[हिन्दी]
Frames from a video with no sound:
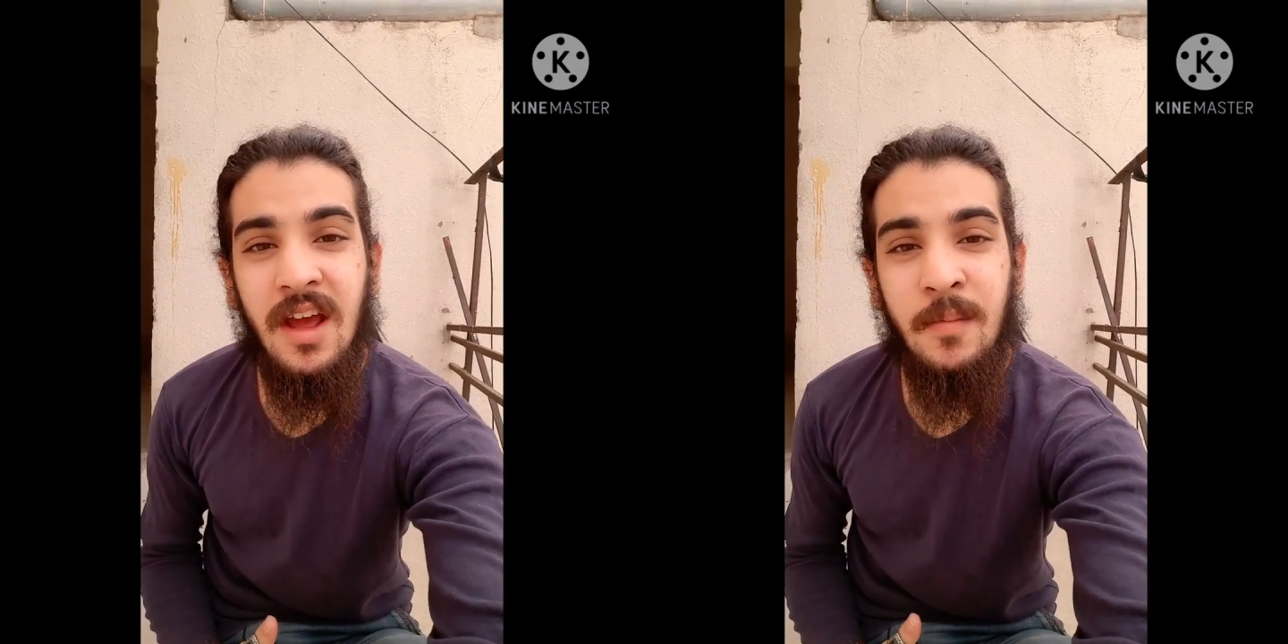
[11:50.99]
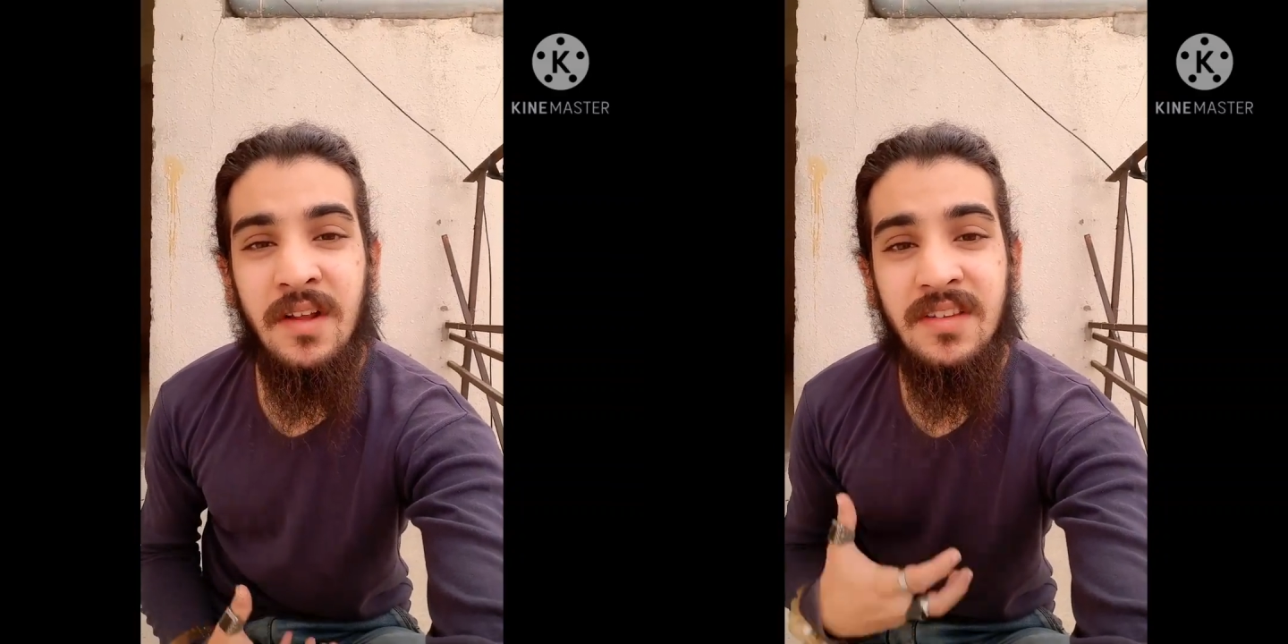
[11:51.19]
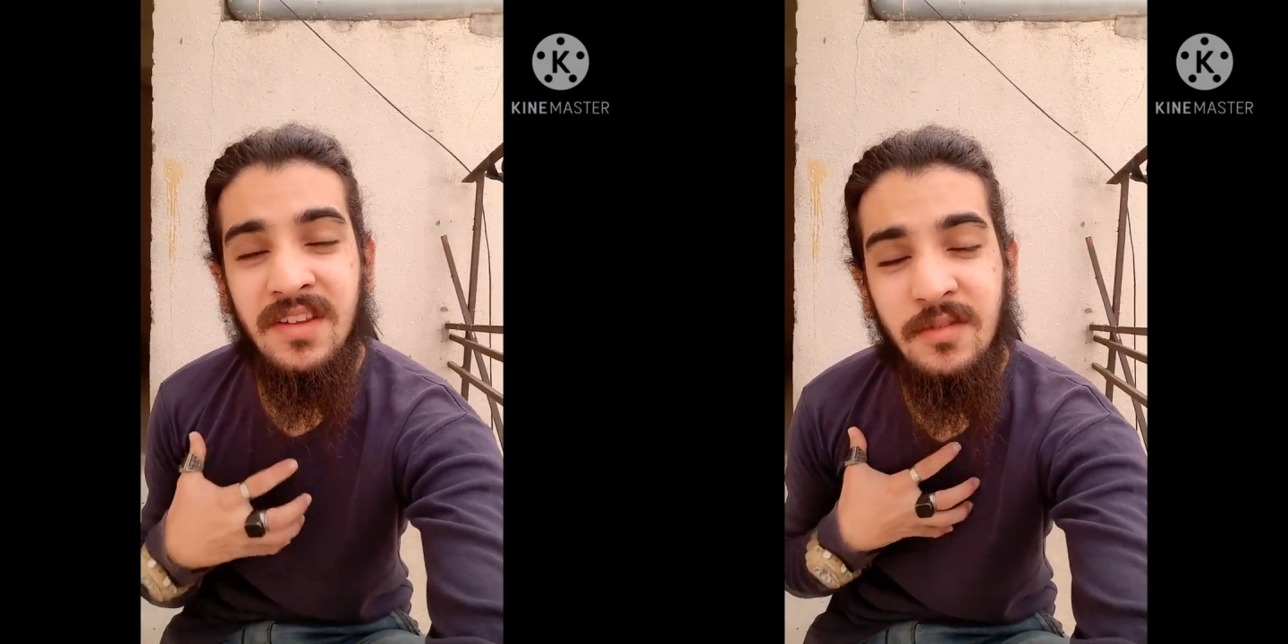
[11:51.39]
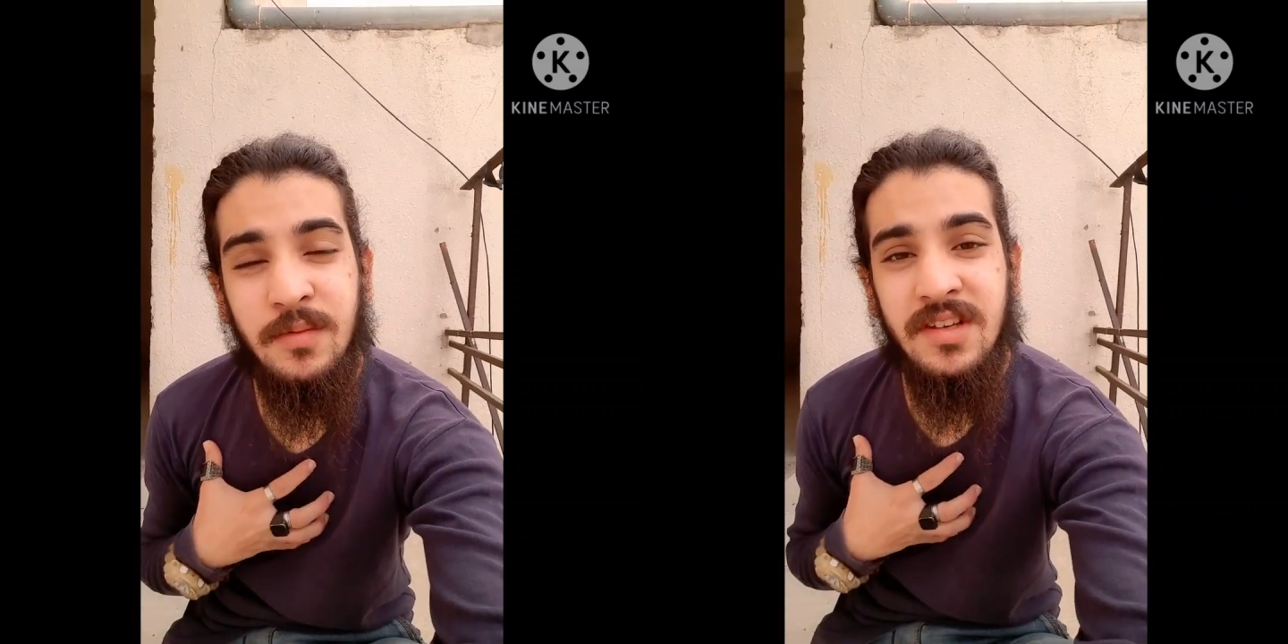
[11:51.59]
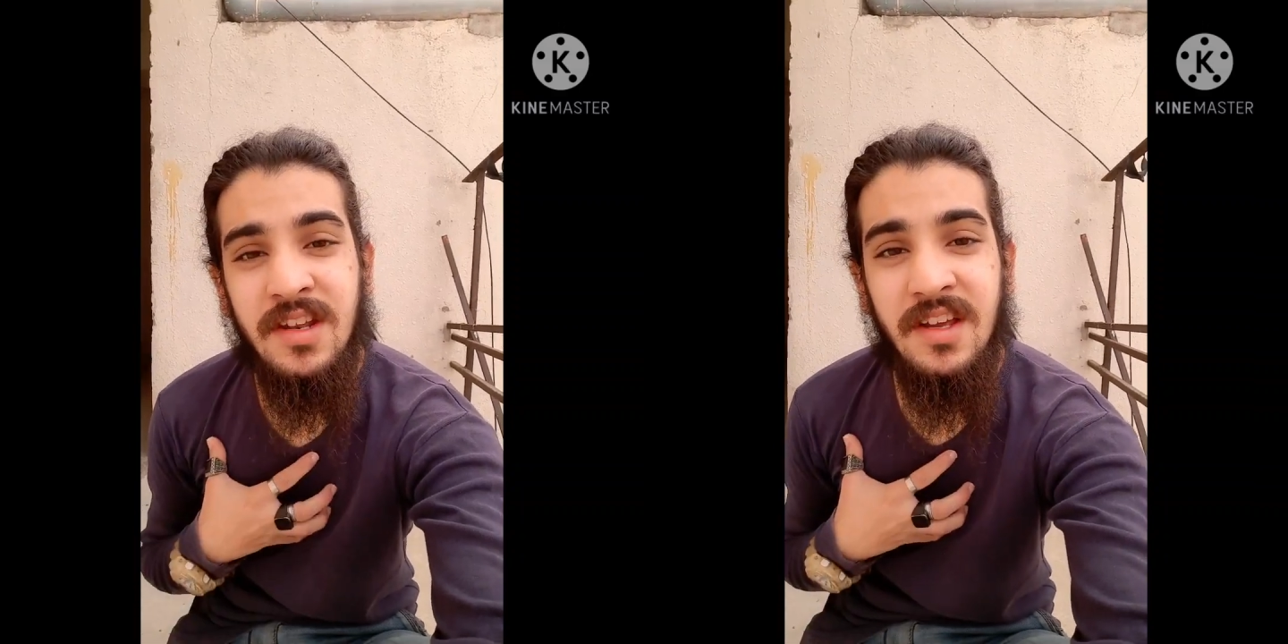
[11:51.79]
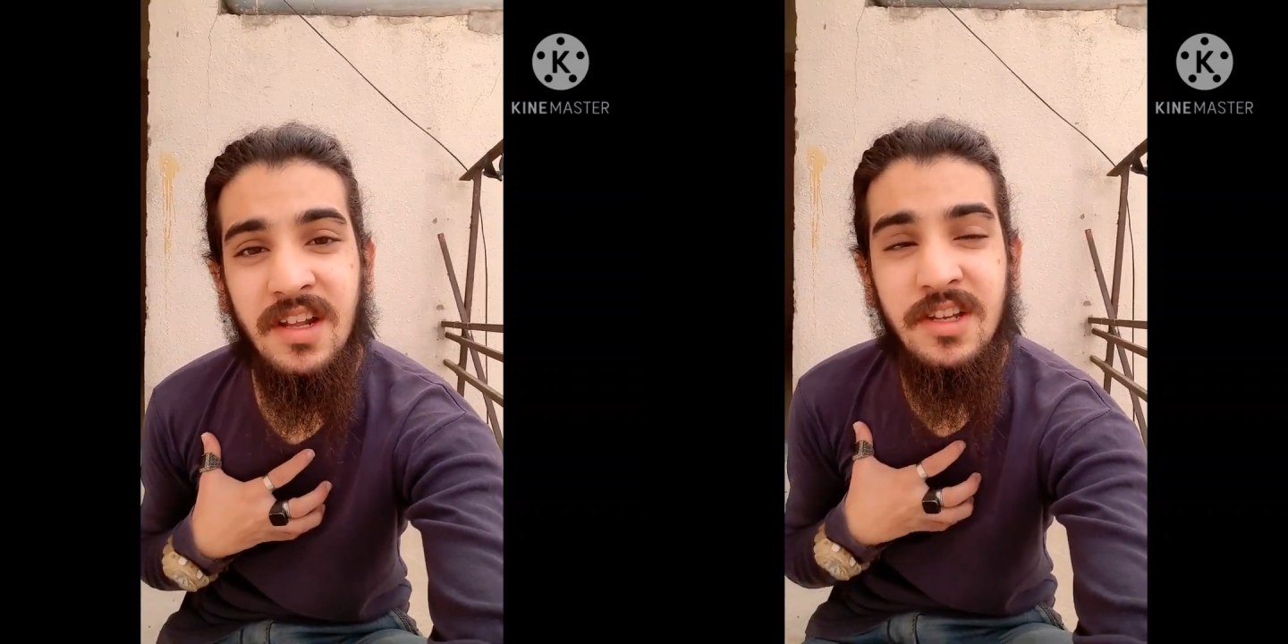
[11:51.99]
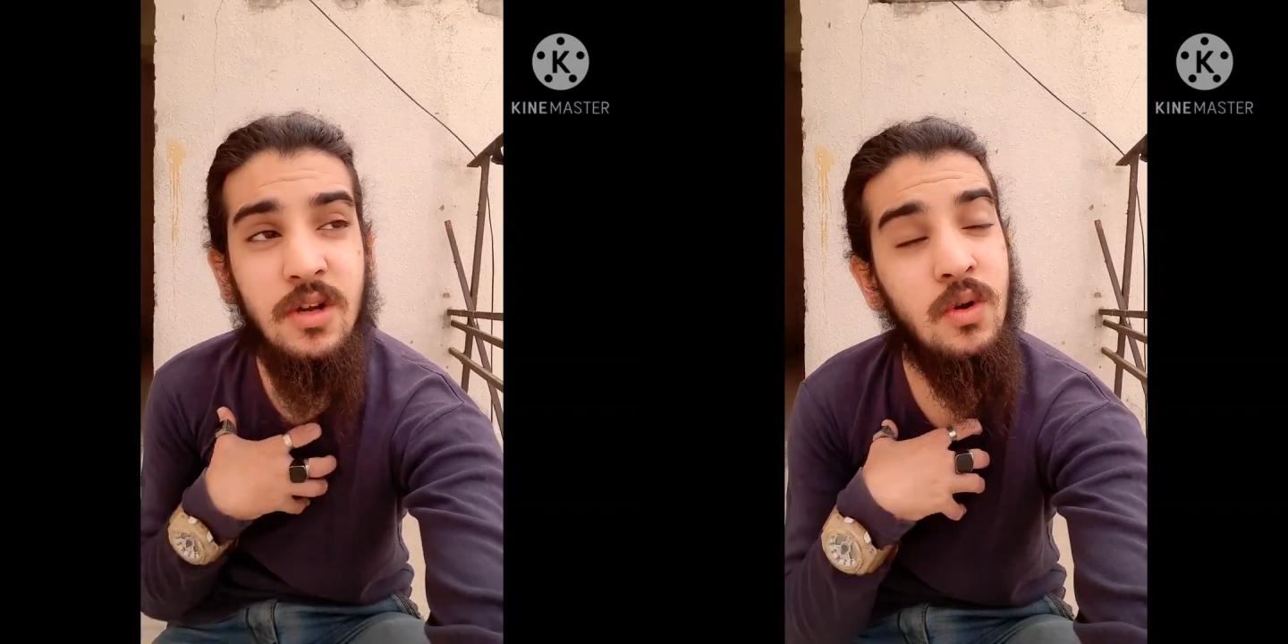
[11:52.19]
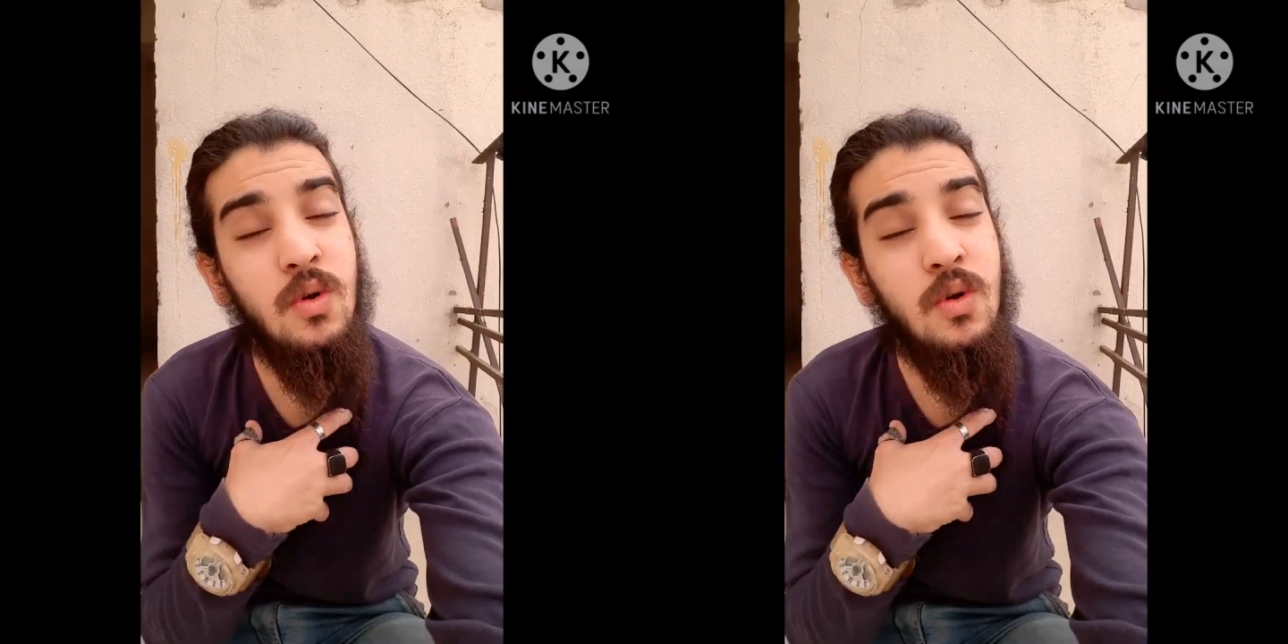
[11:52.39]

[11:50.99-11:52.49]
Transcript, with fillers: अपना अस्तित्व बचाने के लिए